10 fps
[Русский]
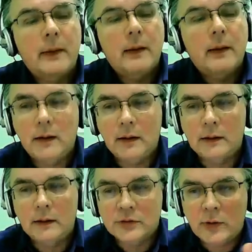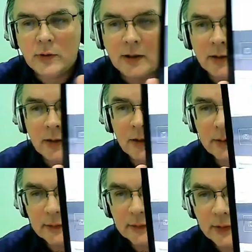а, нажимая на
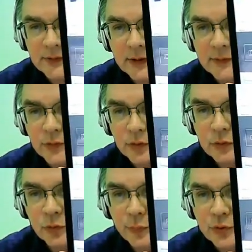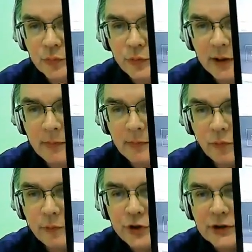там соответствующую кнопочку, я могу
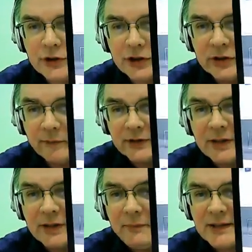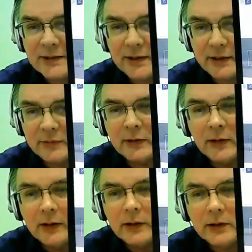включить режим в этом месте именно,
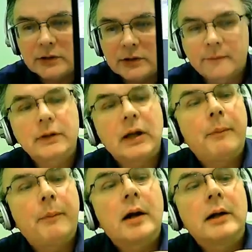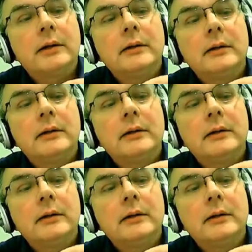режим фотоаппарата.